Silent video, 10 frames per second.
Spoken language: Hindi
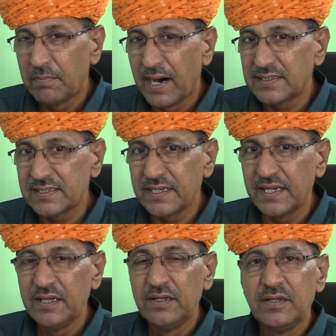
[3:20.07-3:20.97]
बात आते
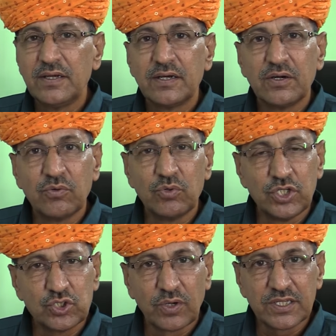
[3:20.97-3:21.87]
हैं
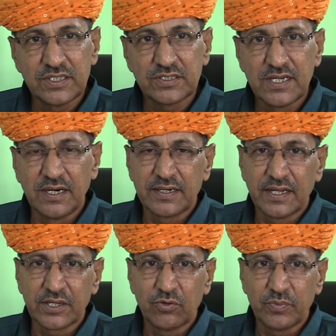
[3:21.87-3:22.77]
उन्नीस की
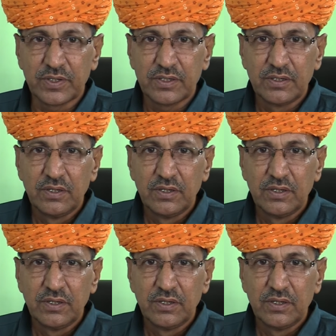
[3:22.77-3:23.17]
घटना के ऊपर